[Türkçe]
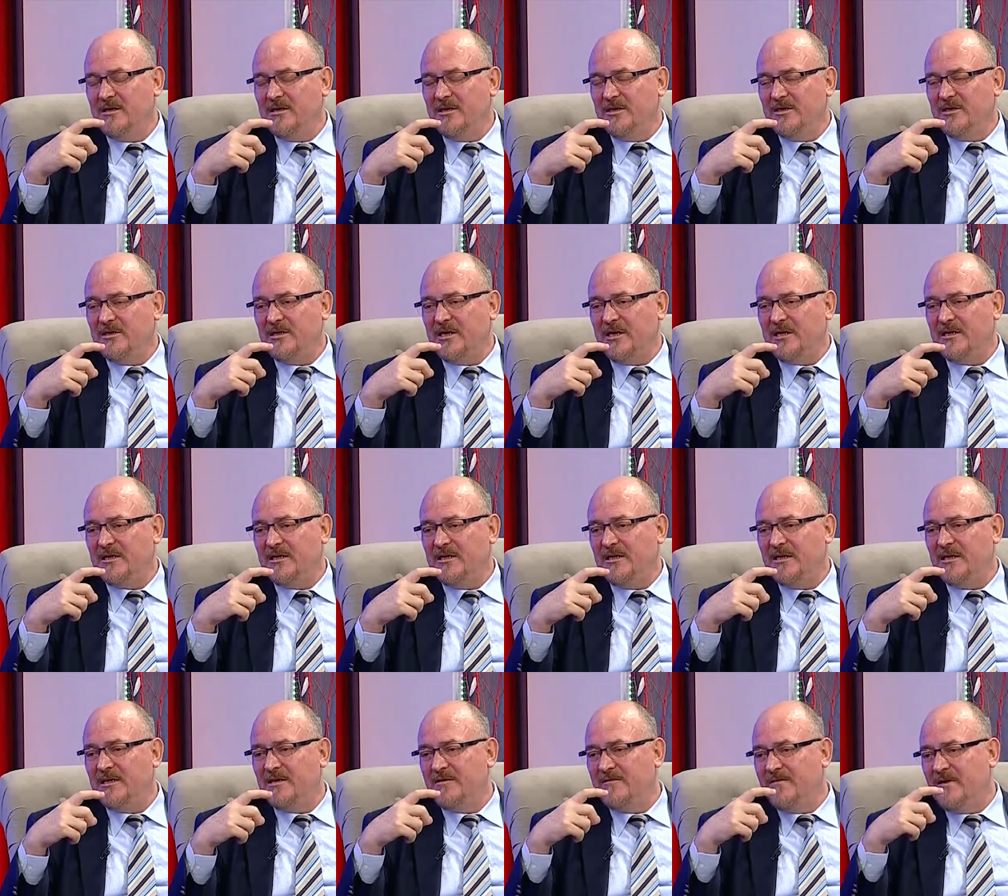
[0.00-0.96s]

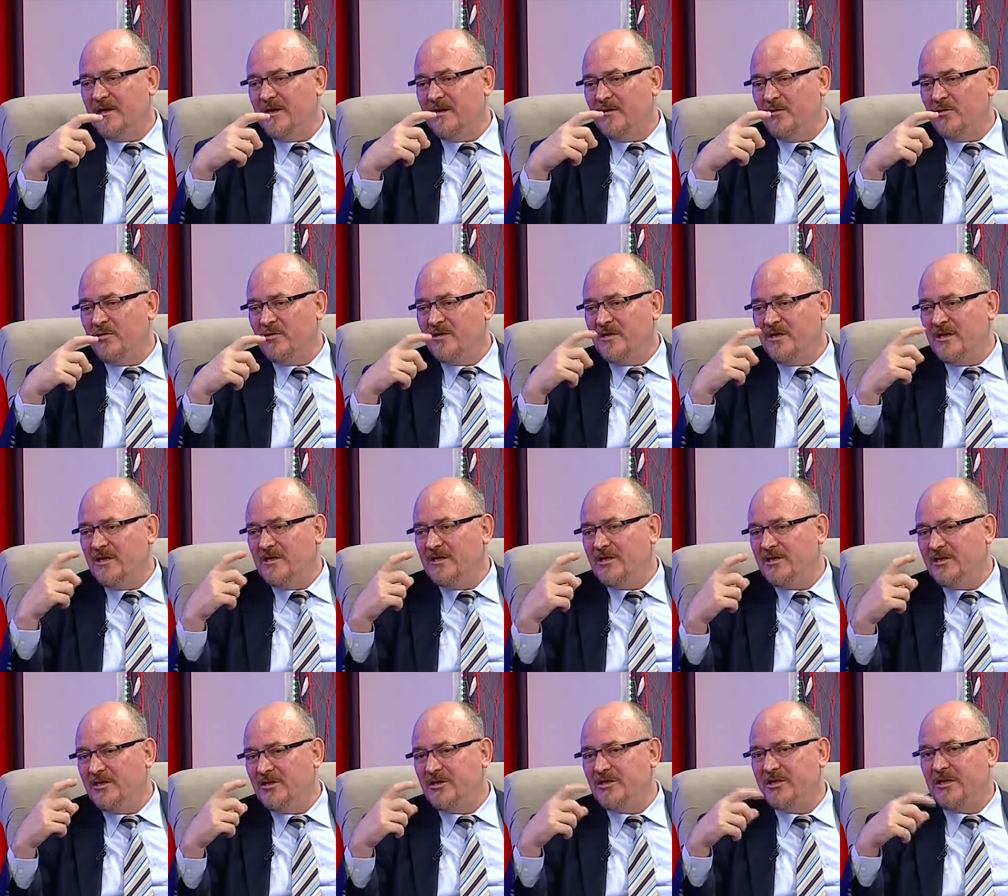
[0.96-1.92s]
şekilleri ve ortaya
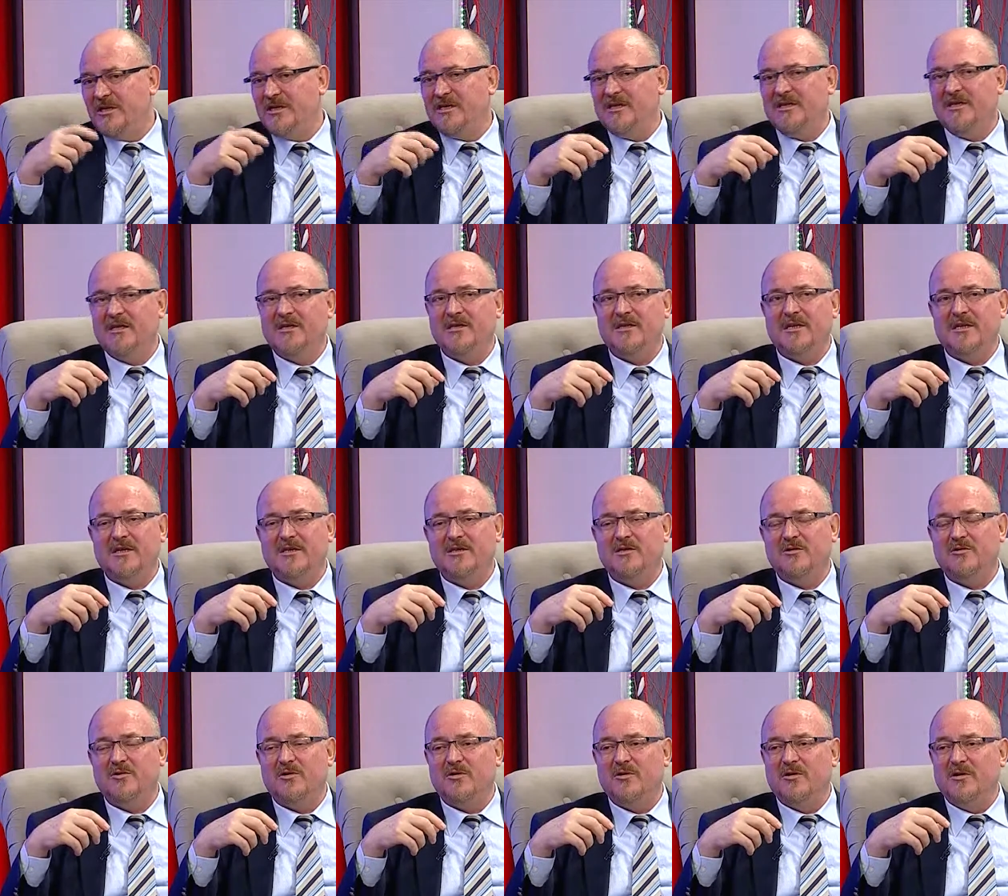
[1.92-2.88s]
çıkış şekilleri
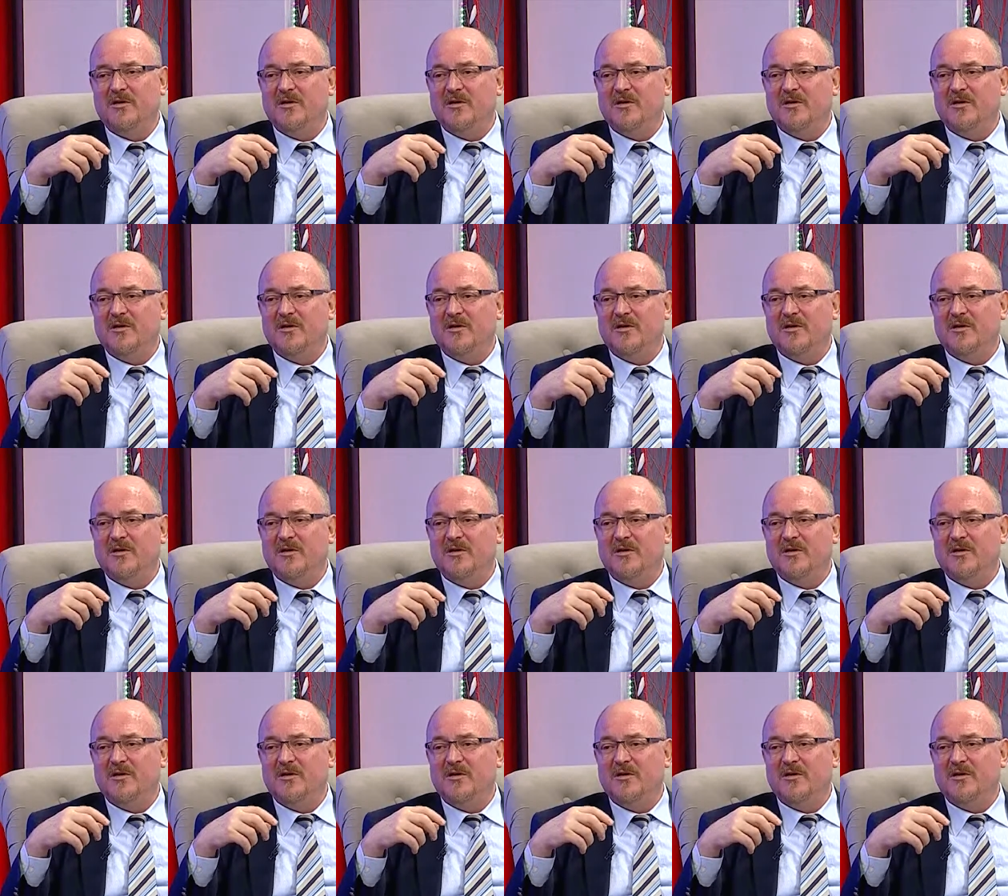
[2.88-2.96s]
değişiyor.